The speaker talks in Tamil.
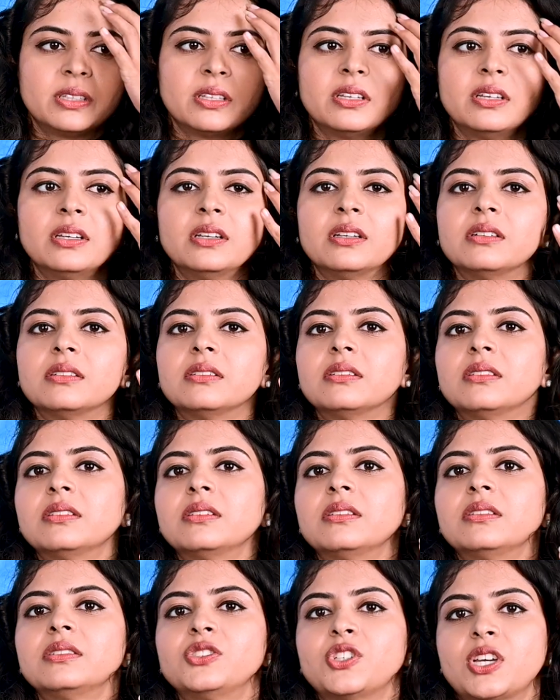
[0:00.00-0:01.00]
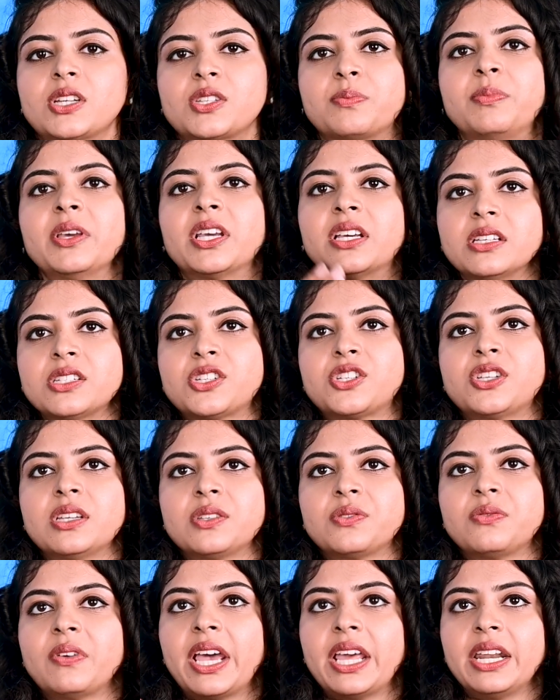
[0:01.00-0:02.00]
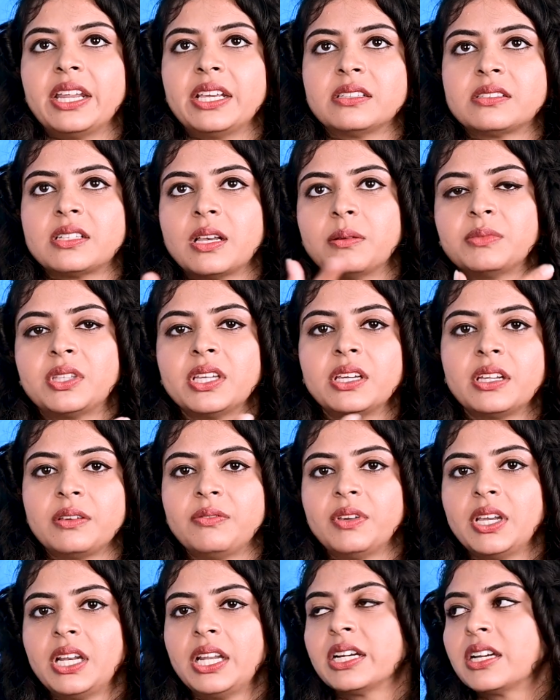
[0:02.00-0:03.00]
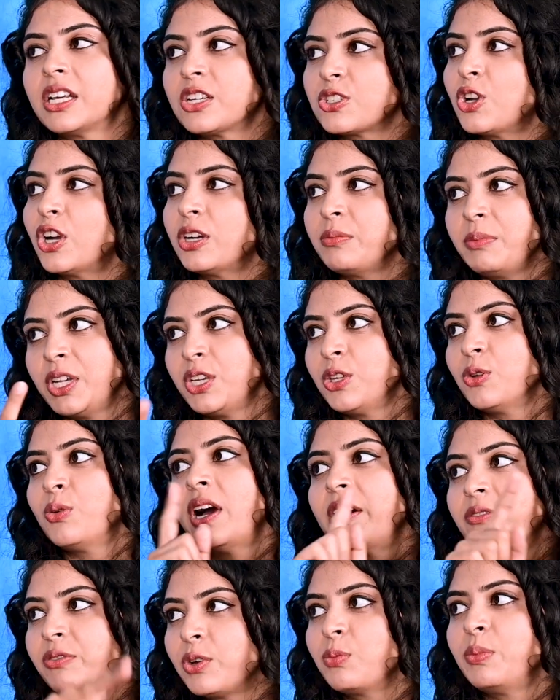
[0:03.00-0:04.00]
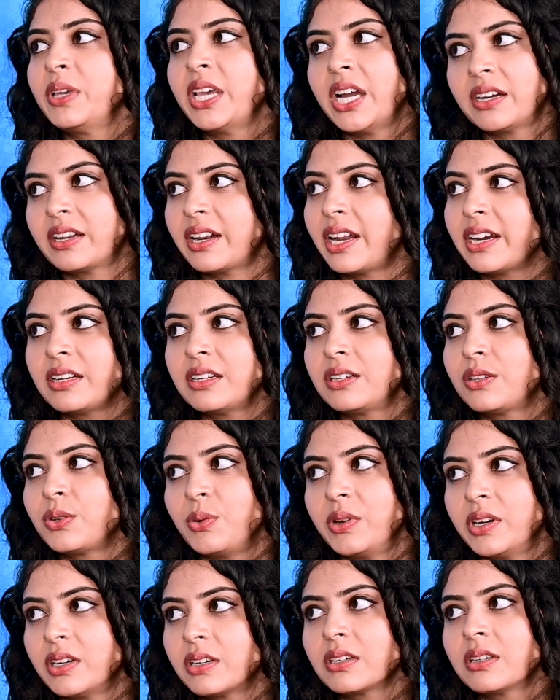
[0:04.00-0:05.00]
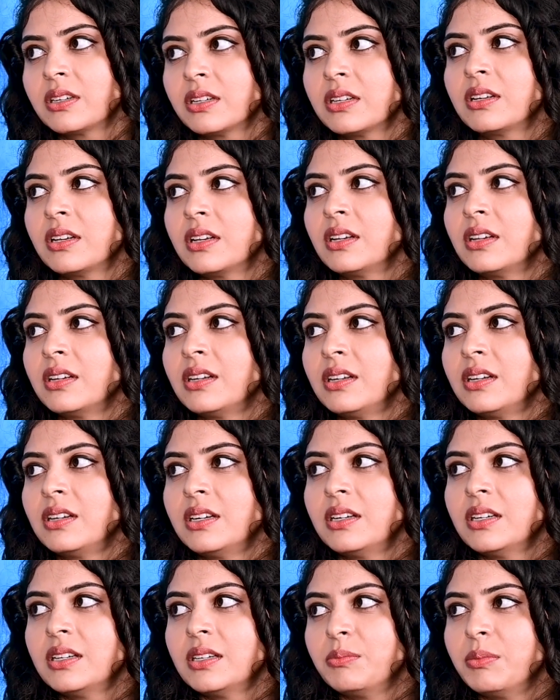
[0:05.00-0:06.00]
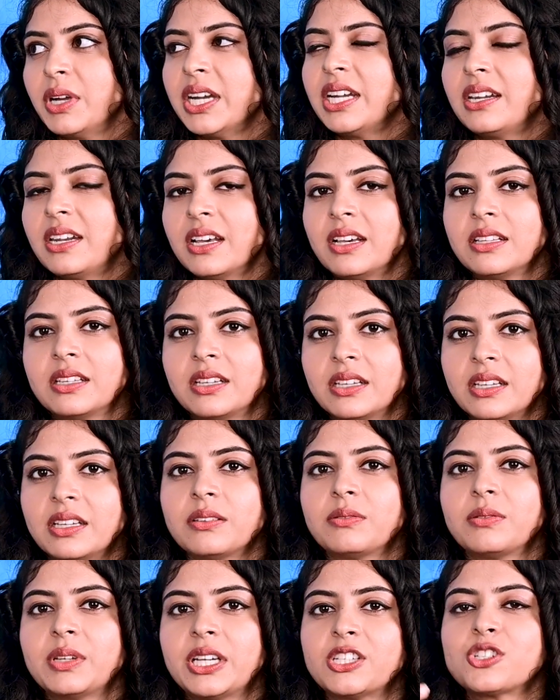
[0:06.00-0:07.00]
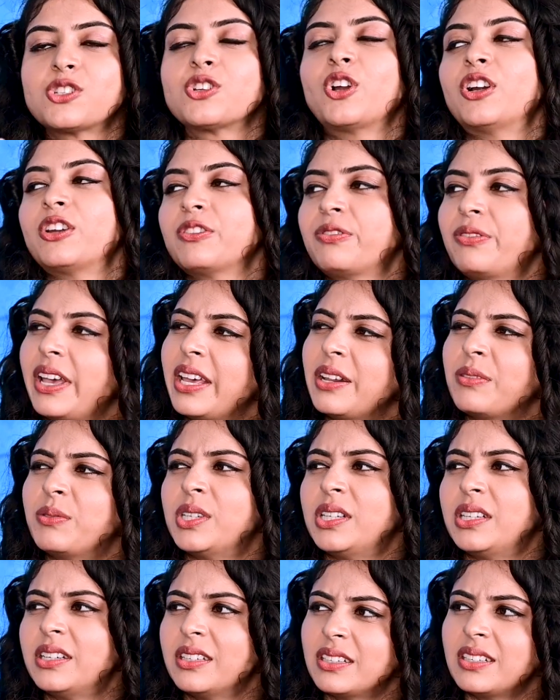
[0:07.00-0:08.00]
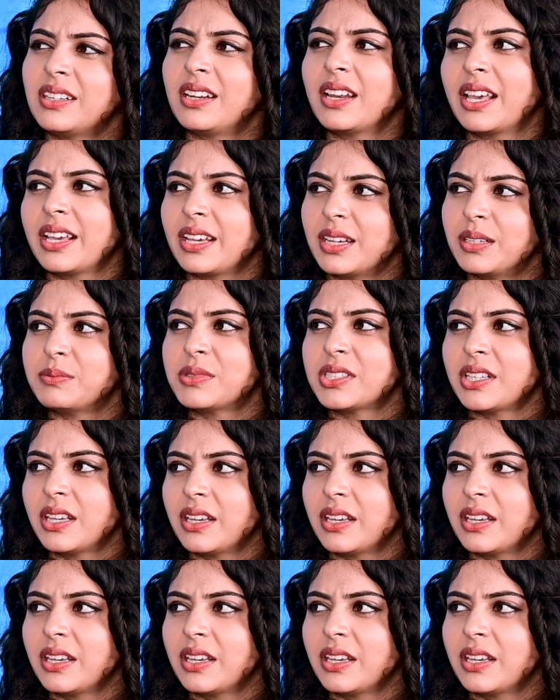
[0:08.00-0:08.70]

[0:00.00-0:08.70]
வந்து ஜஸ்ட் பிகாஸ் ஷீ இஸ் வேரிங் சம்திங் ரிவீலிங் டஸ் நாட் மீன் யூ ஹேவ் டு பி அட்ராக்டட் டு இட் பட் அது இட் இஸ் நாட் அ ஃபேர் வேர்ல்டு லைக் ஐம்